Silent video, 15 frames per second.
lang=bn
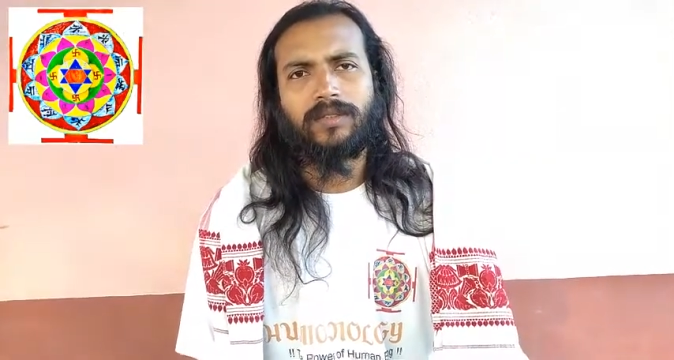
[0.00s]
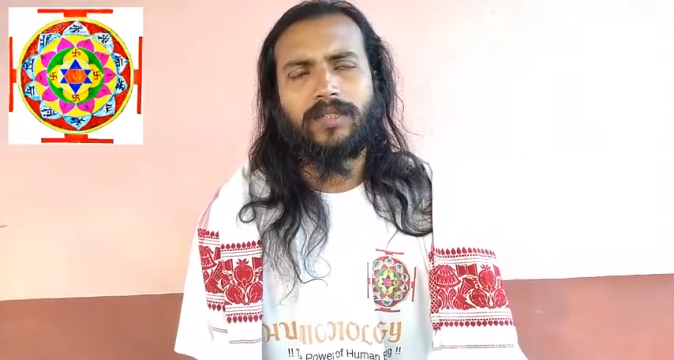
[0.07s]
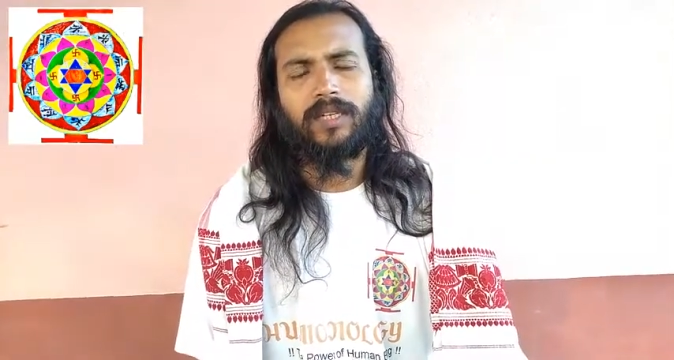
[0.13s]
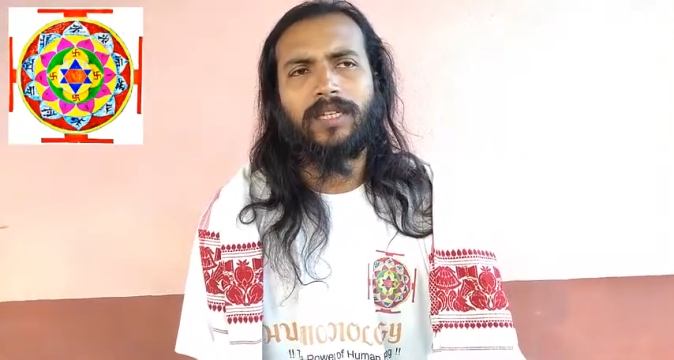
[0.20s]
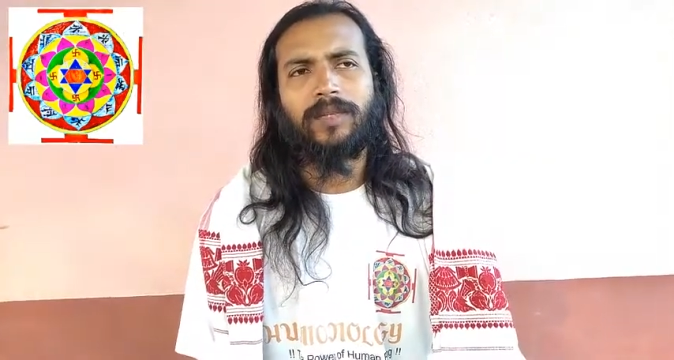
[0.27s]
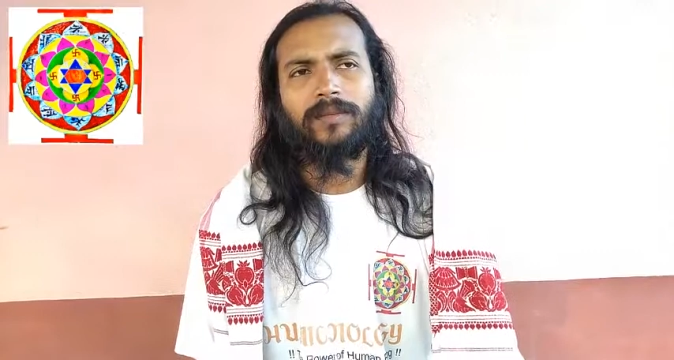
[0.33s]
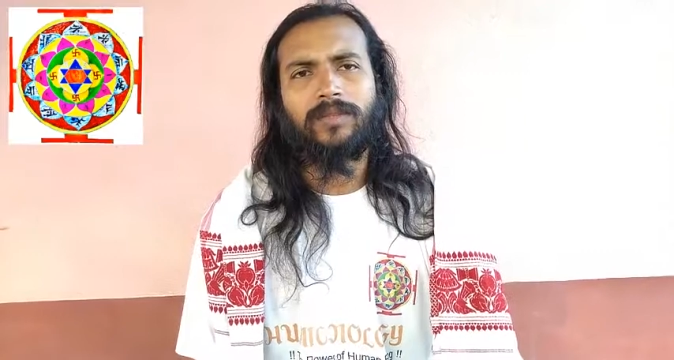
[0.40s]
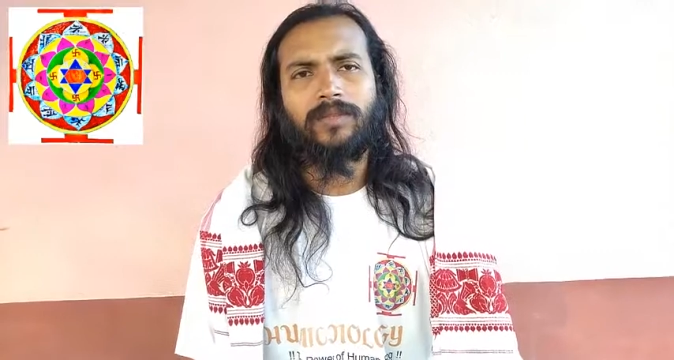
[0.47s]

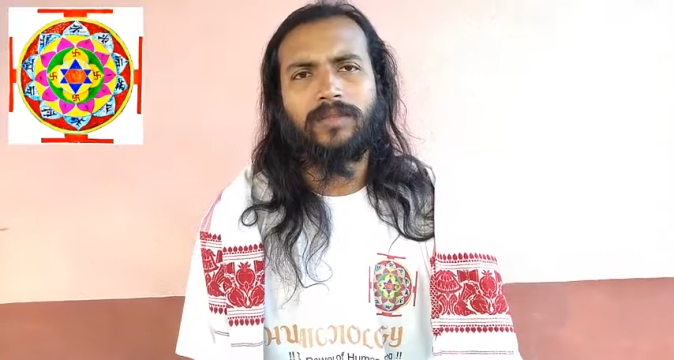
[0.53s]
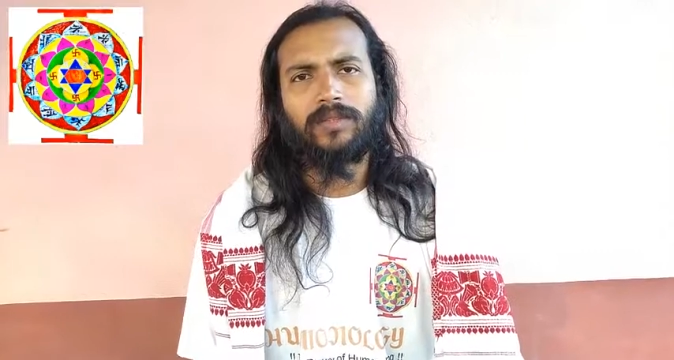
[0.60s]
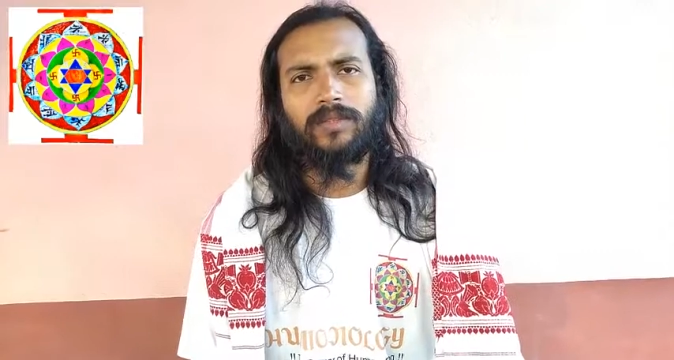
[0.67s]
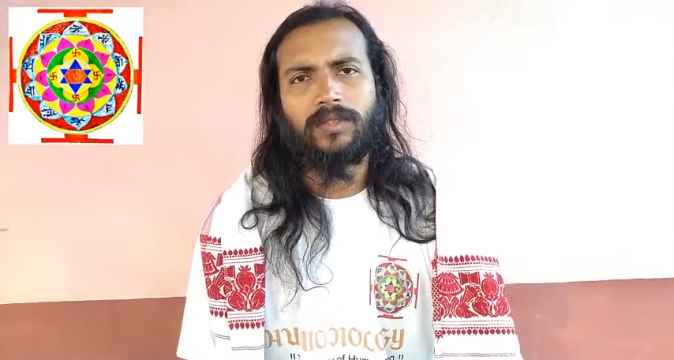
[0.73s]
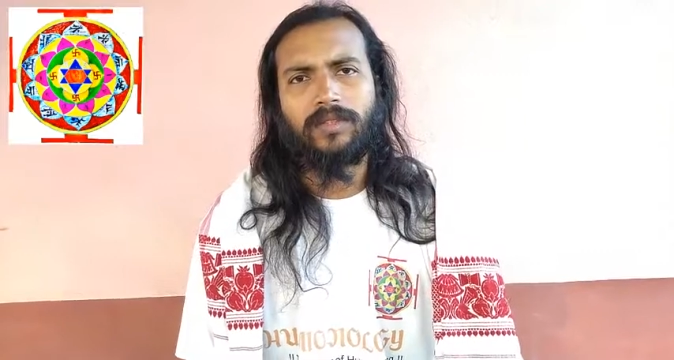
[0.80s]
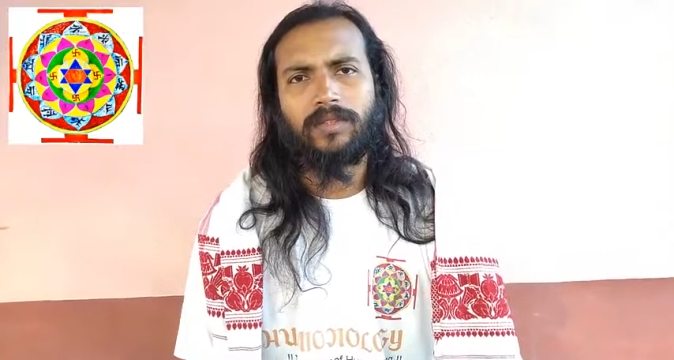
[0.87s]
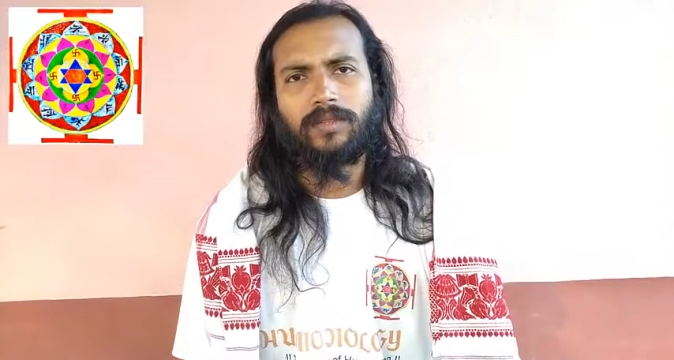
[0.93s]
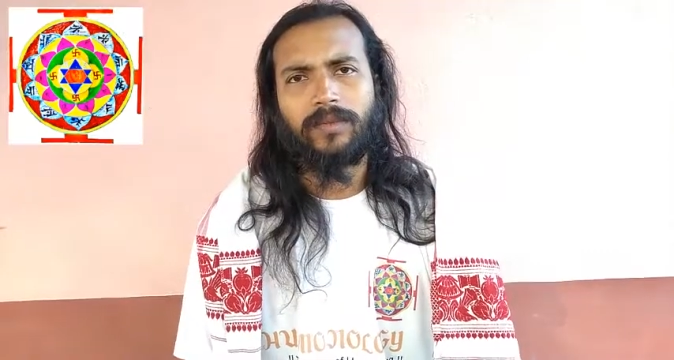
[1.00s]
তাই আমি সূর্য
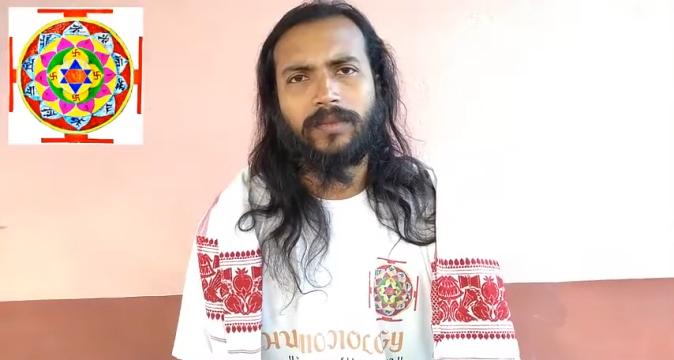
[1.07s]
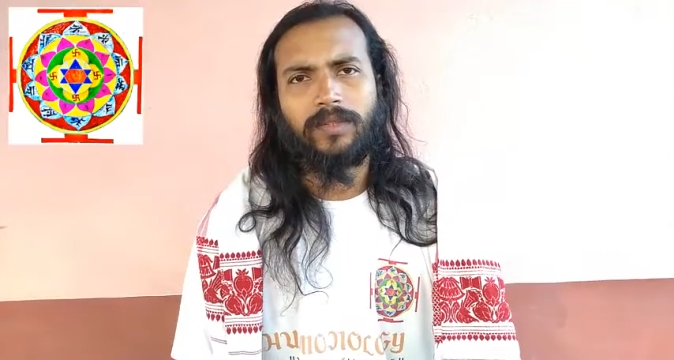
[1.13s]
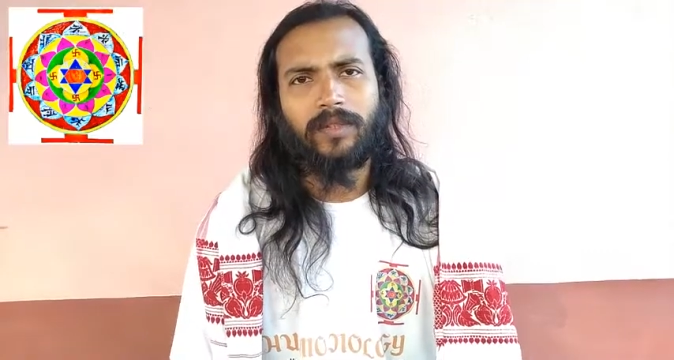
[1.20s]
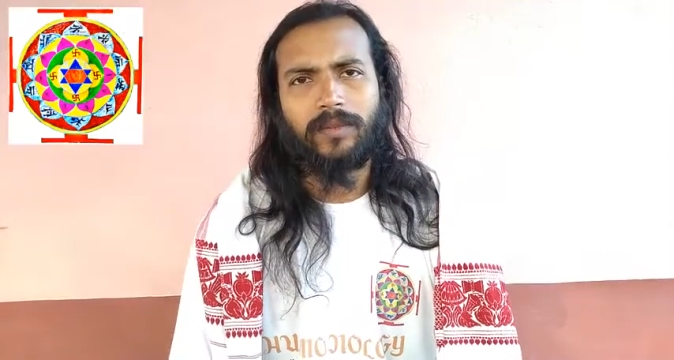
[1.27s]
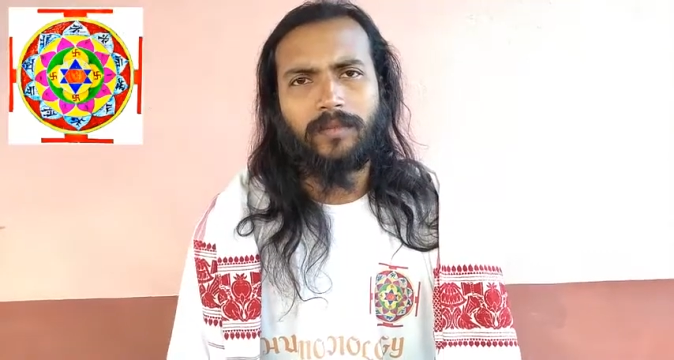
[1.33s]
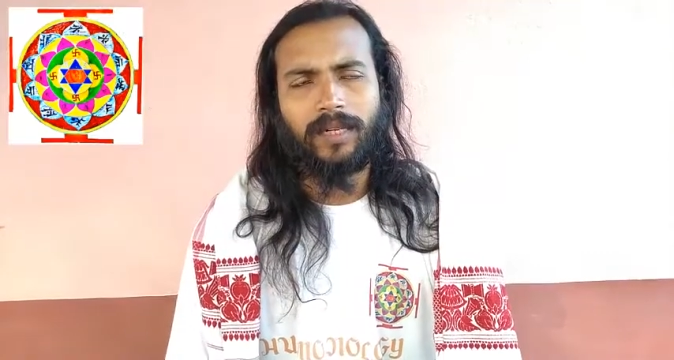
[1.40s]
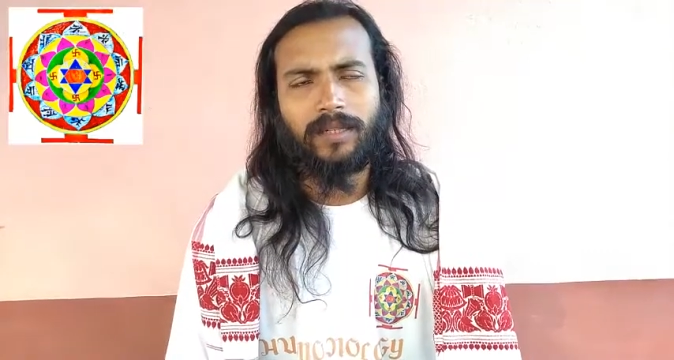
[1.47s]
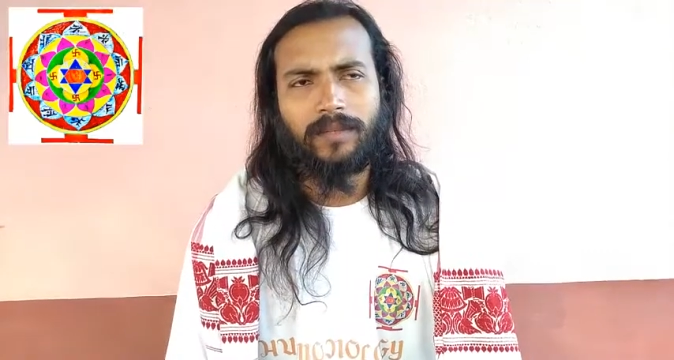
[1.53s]
পুরো
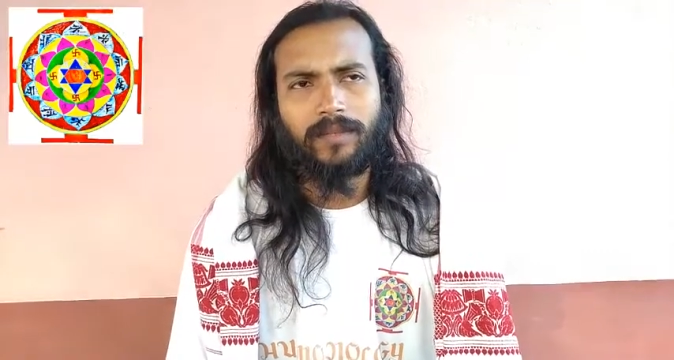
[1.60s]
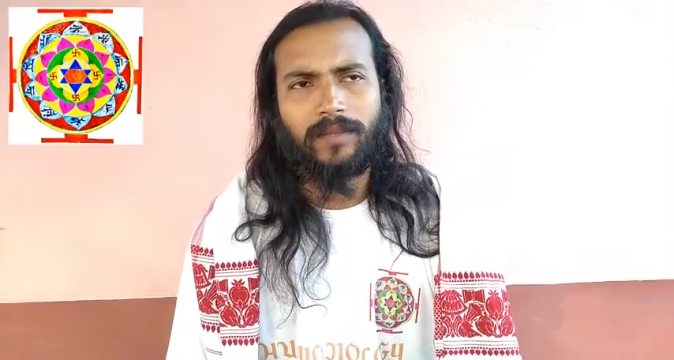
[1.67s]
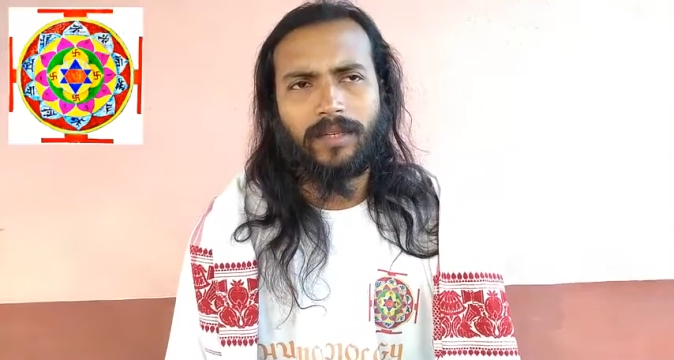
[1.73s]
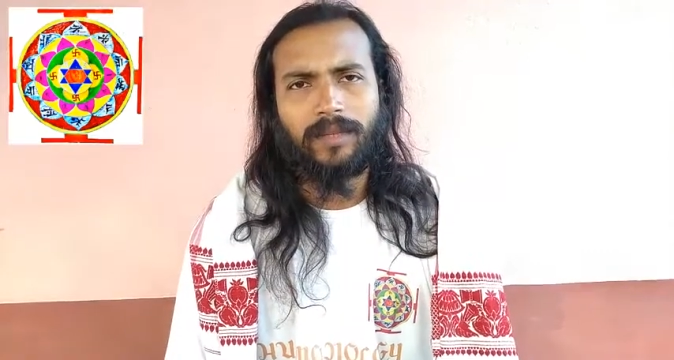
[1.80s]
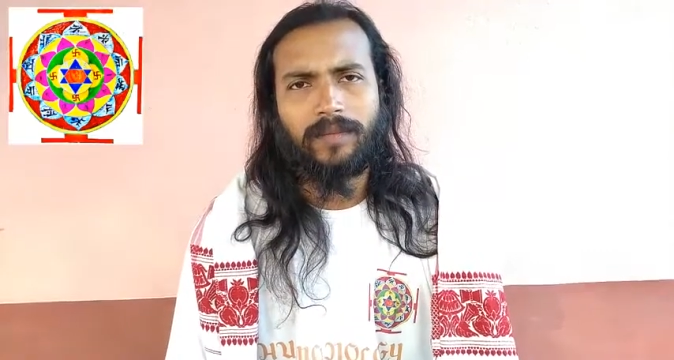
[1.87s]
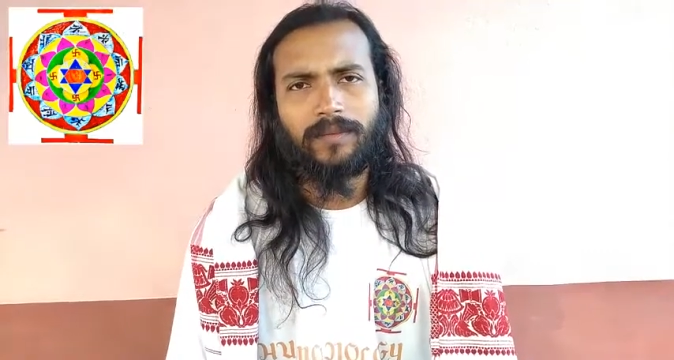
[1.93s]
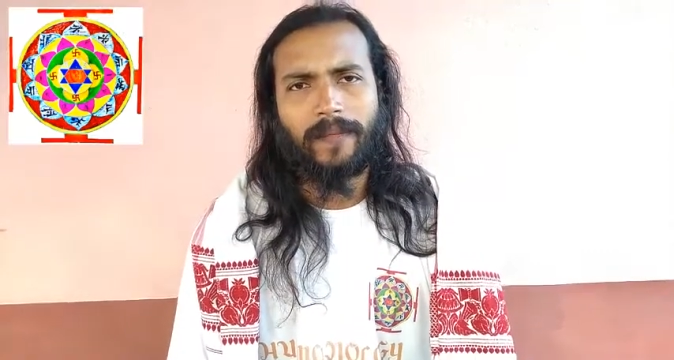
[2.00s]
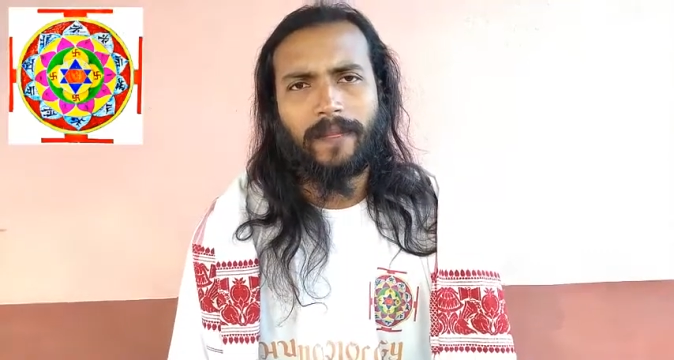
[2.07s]
প্রথমে পাঠ
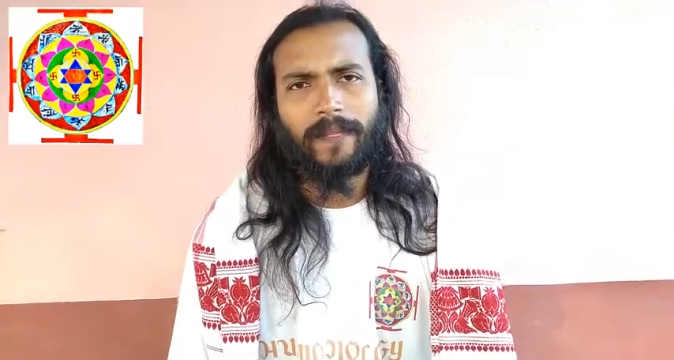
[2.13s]
করলাম